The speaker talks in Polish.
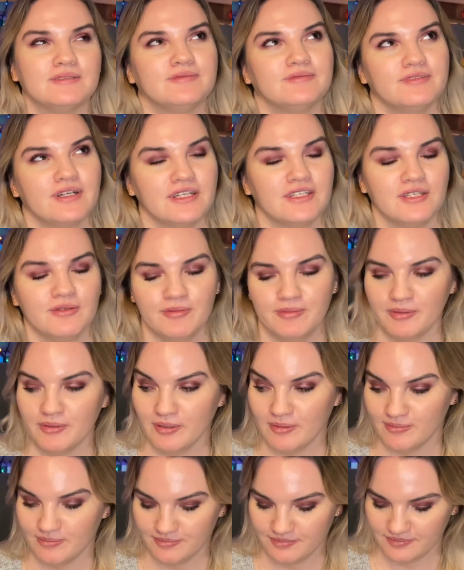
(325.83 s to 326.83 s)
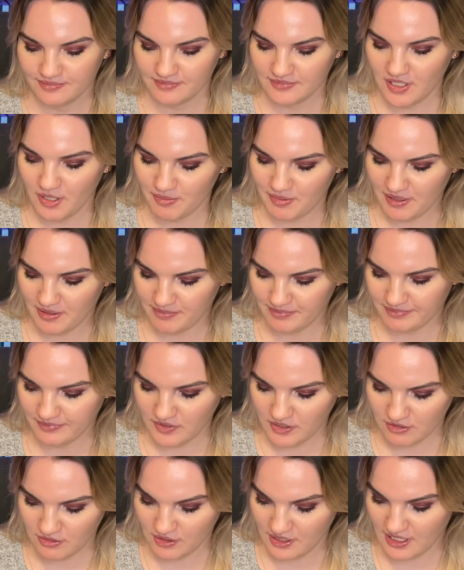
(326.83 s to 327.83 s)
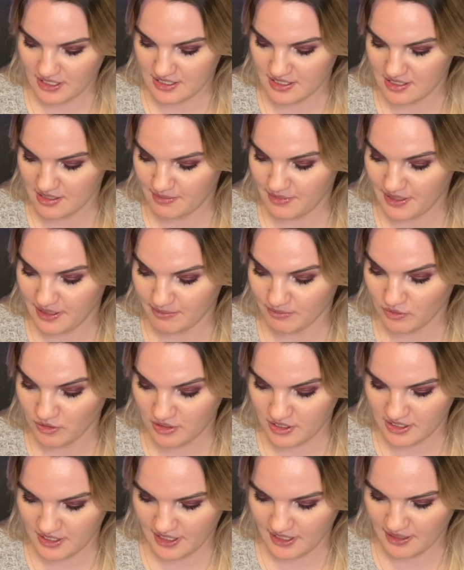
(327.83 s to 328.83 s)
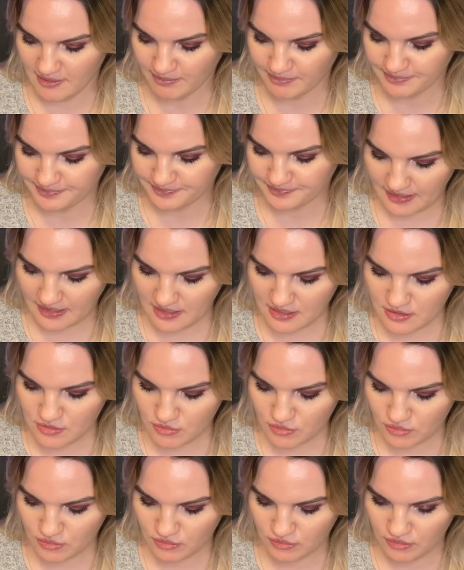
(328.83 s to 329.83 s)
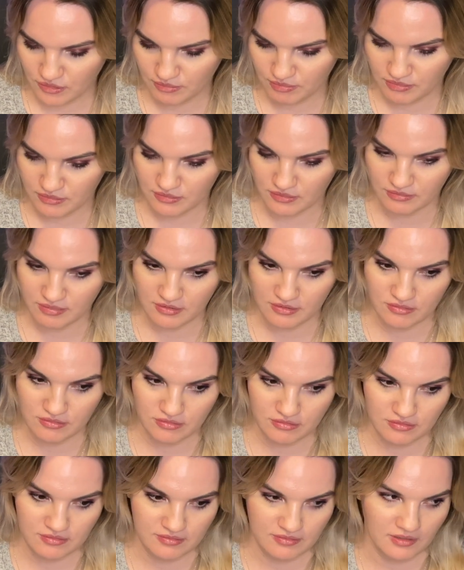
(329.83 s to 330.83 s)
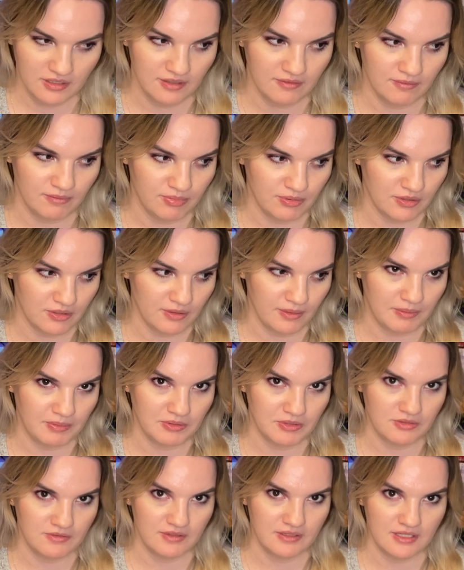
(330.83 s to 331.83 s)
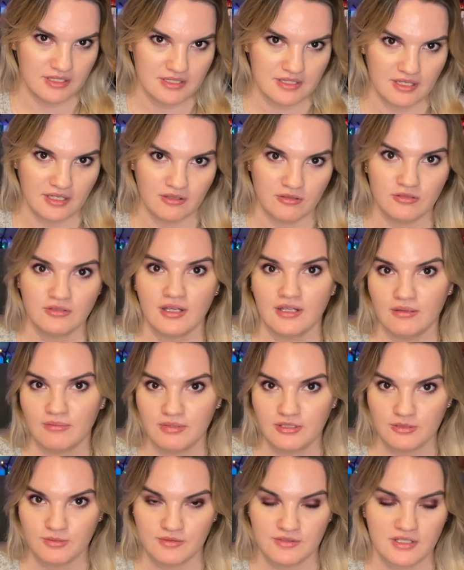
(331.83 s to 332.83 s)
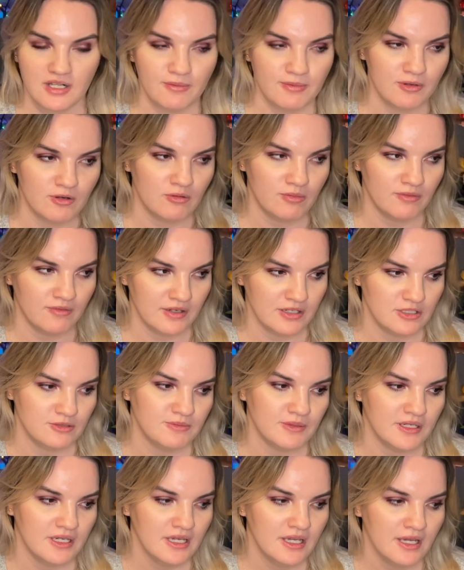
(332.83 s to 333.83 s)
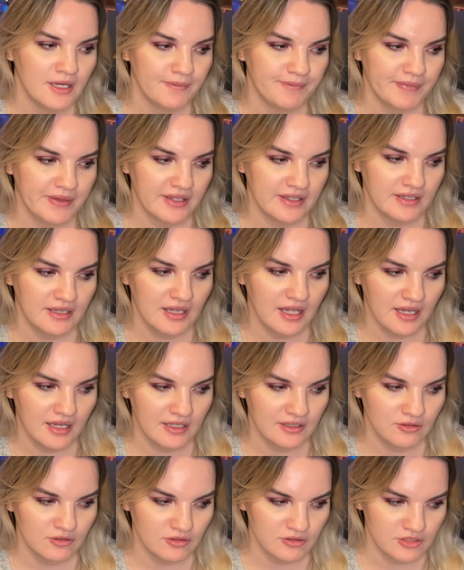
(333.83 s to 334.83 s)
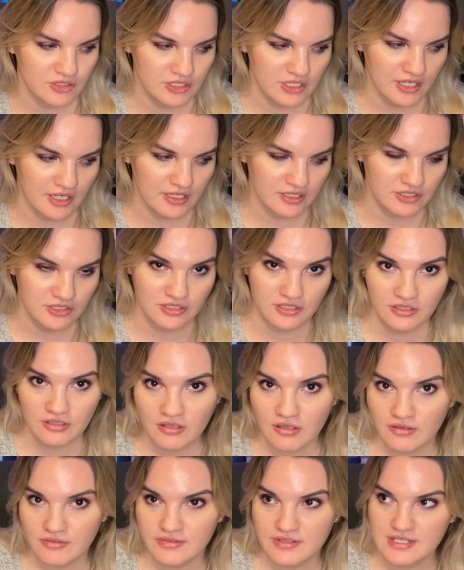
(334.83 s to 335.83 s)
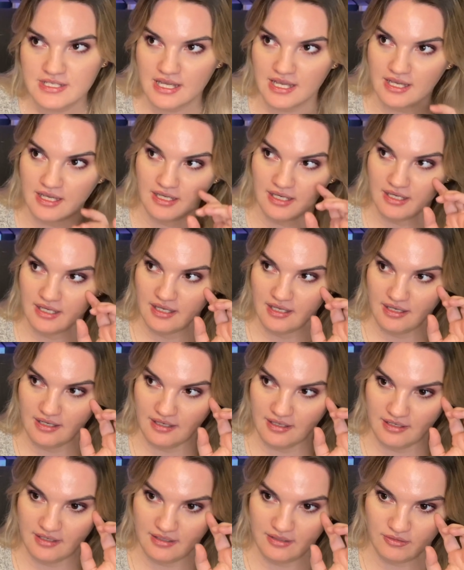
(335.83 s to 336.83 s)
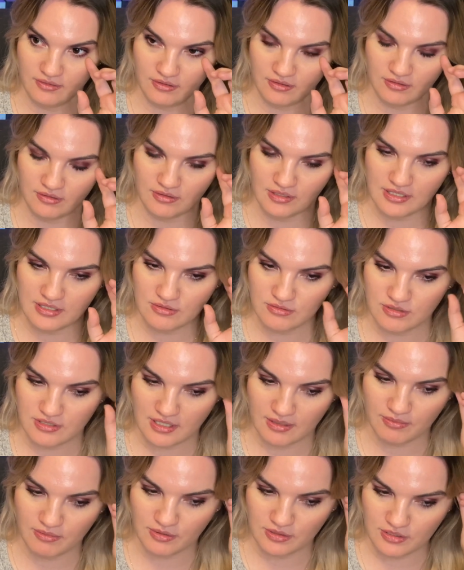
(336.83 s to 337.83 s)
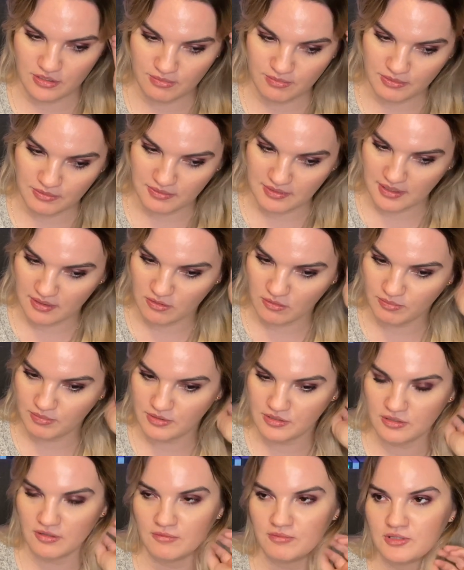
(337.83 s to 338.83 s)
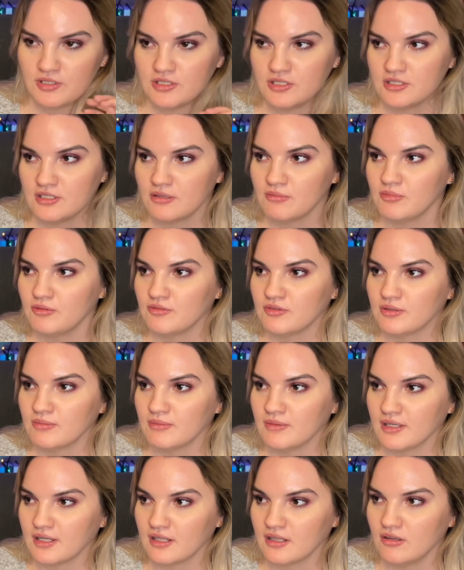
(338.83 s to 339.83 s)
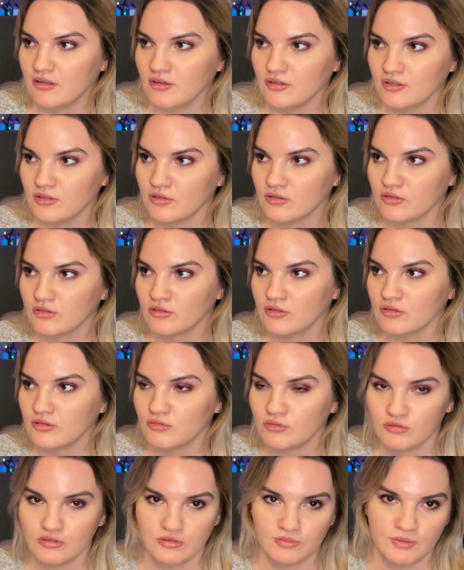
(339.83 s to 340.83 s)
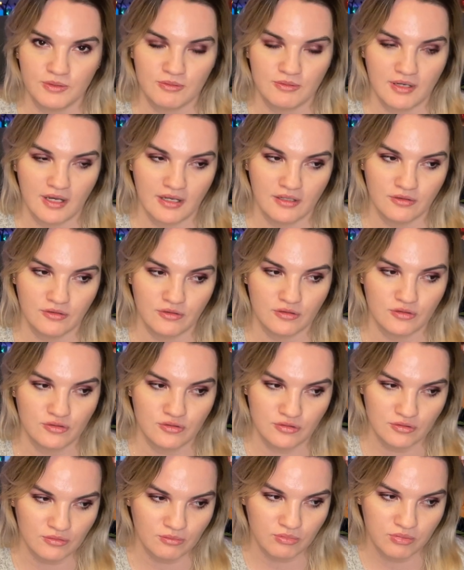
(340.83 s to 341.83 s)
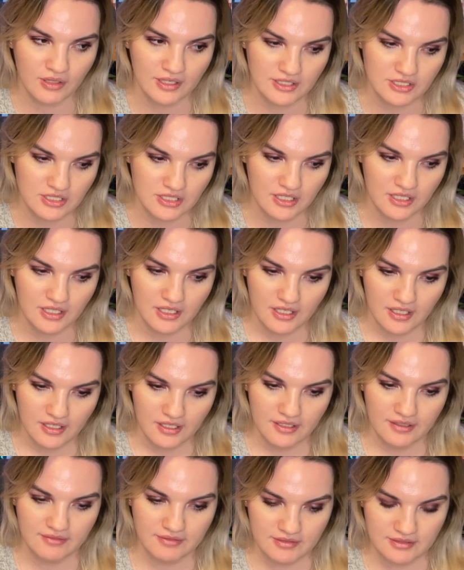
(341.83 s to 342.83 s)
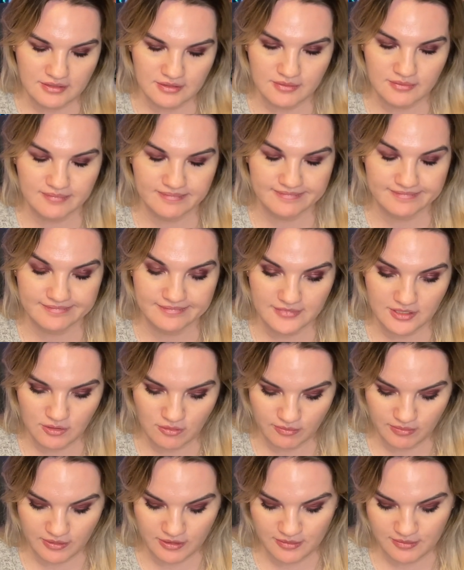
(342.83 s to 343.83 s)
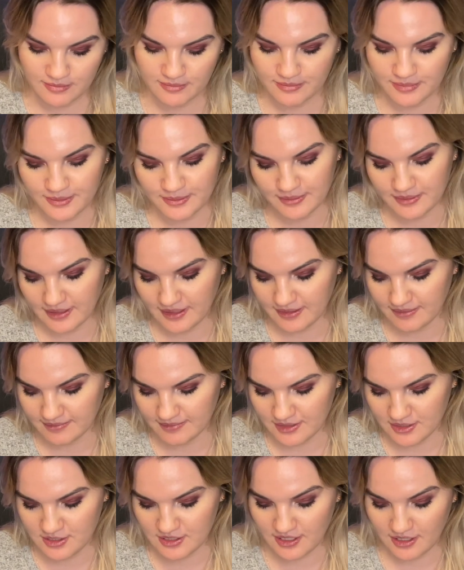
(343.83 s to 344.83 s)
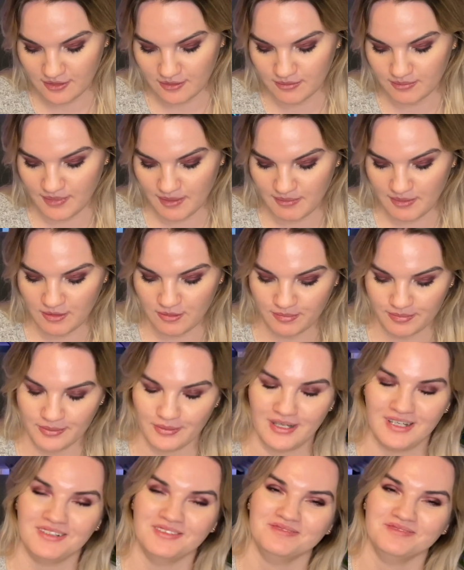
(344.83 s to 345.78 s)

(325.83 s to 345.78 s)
Fajnie by było. Dobra, no to ja się zabieram do czytania. Jest już ogólnie późno, bo jest już, nie wiem, po, chyba po 19 jakoś, no ale byliśmy w sklepie, kupowaliśmy e, dla Antosia śniegowce, e, no i od razu trzeba było jeszcze piłkę kupić, no przecież jak był w tym dekatlonie, no to odłóż piłkę Antosiu i on płacze, więc kupiliśmy mu piłkę. Znaczy jak mama kupiła.